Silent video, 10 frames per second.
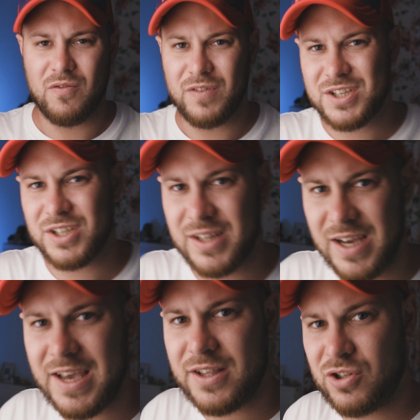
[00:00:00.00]
Вы
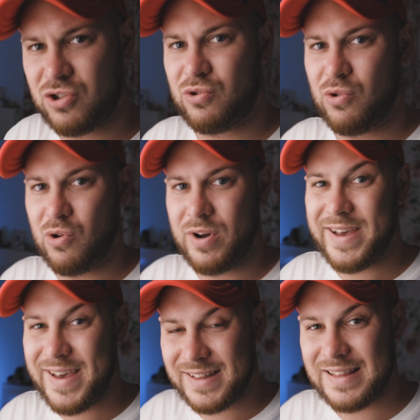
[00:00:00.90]
считаете, что
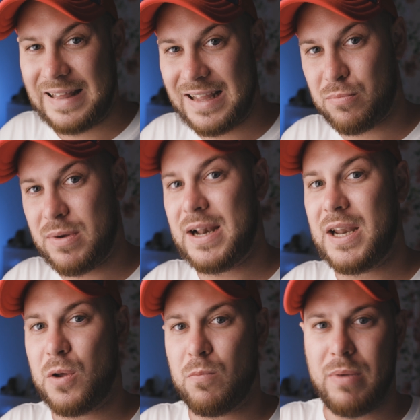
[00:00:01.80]
это
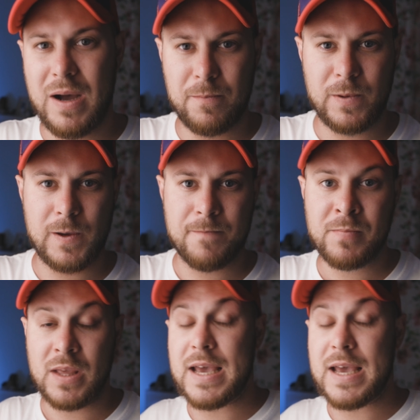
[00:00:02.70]
нормальные бабки?